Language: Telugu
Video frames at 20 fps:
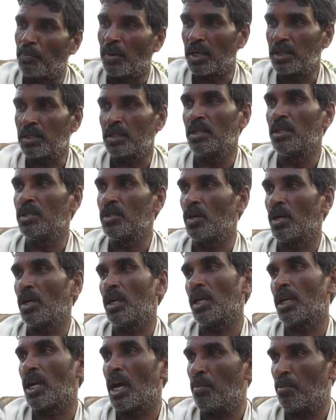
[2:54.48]
ఫస్ట్ నుంచి
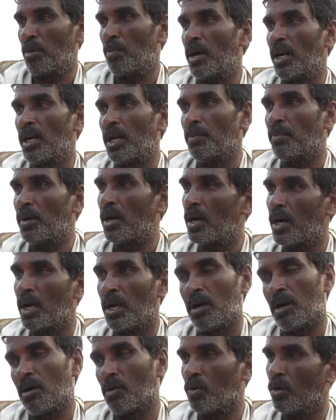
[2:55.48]
ఉండే అమ్మబాడి బా
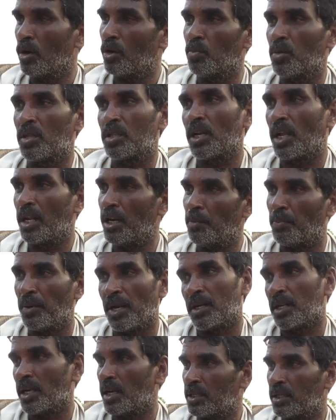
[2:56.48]
ముద్దలు అన్నీ
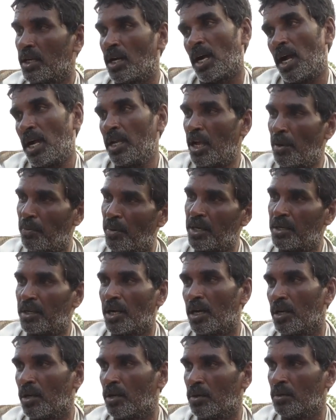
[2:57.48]
పెట్టేయచ్చా ఆయన
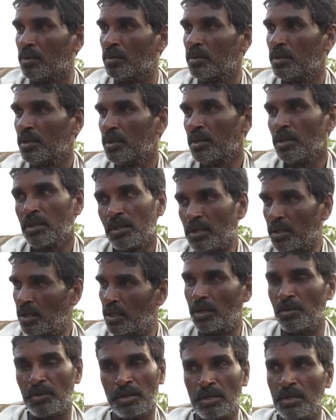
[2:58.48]
పెట్టాడు
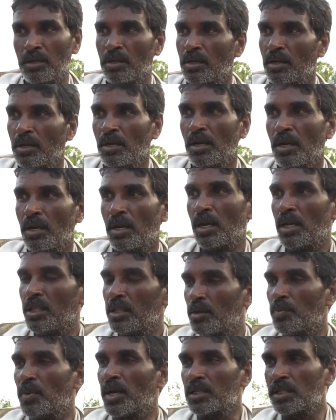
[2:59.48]
ఈయన
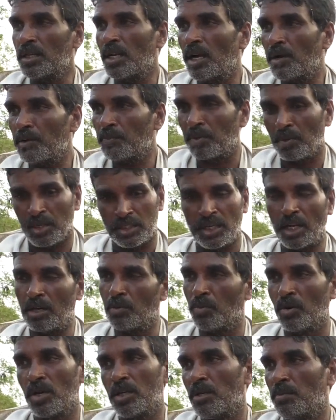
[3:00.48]
ఎందుకు పరసలా
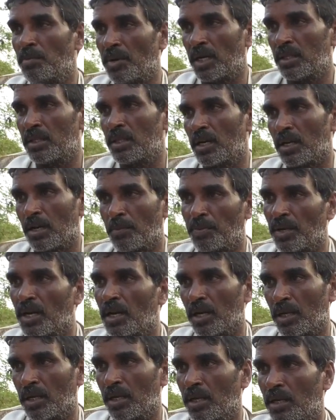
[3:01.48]
మధ్యాహ్నం భోజనం పెడుతున్నారు కదా
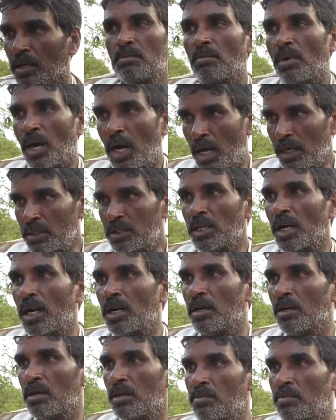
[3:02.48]
పిల్లలకి మార్చాడు